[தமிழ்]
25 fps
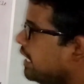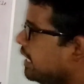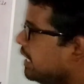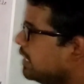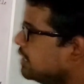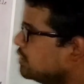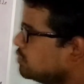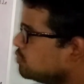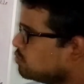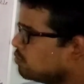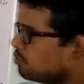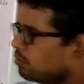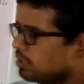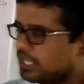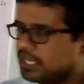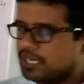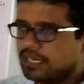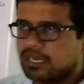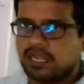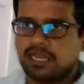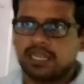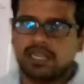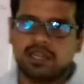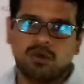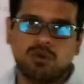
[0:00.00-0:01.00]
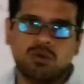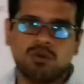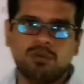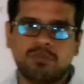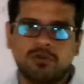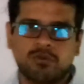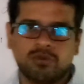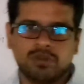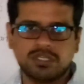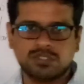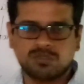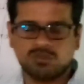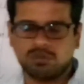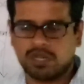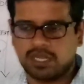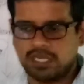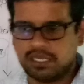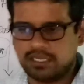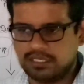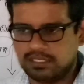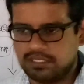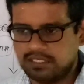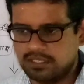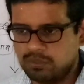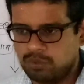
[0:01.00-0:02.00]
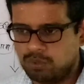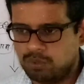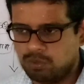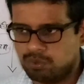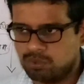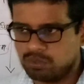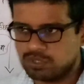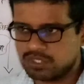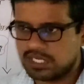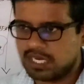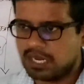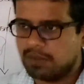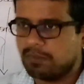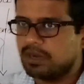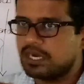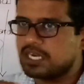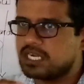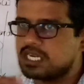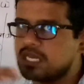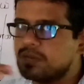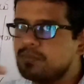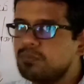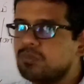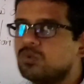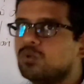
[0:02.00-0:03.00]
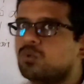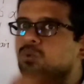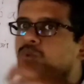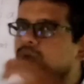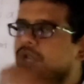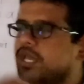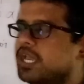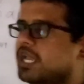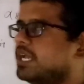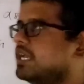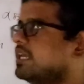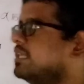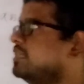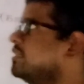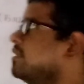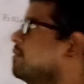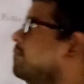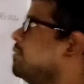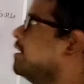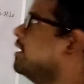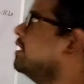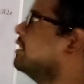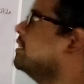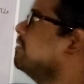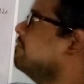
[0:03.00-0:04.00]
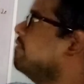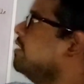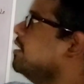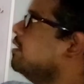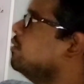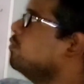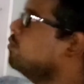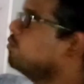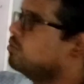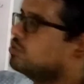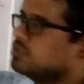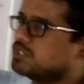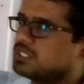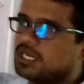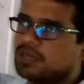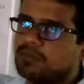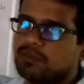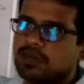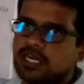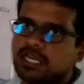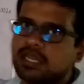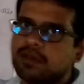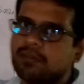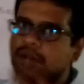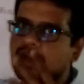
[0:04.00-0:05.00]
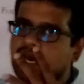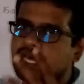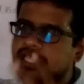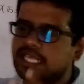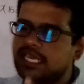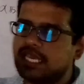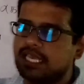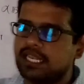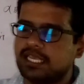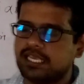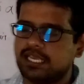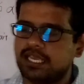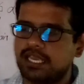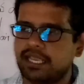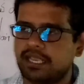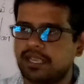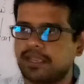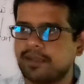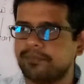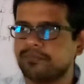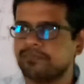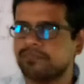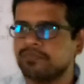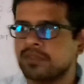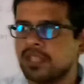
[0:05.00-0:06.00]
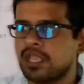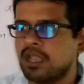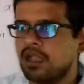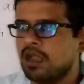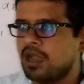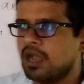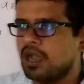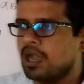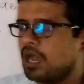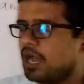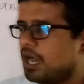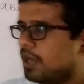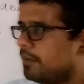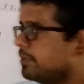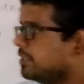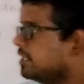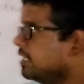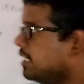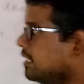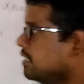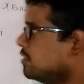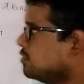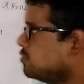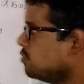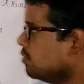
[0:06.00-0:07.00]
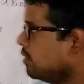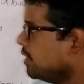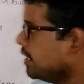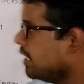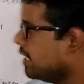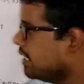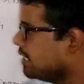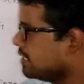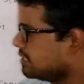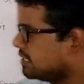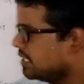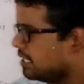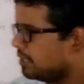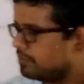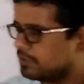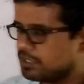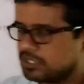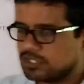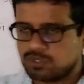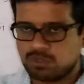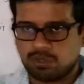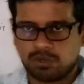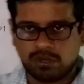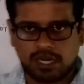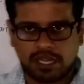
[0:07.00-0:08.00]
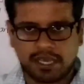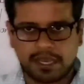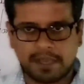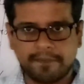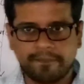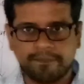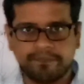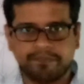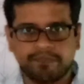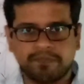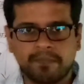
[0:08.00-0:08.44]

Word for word: இன்சுலின் என்ற ஓமோனை சுரக்குது குளுக்கோஸின் மட்டம் கூடேக்கு இந்த மட்டத்தை விட குளுக்கோஸின் மட்டம் அதிகரிக்க அப்போ இந்த இன்சுலின் என்ன செய்யணும்னு சொன்னால்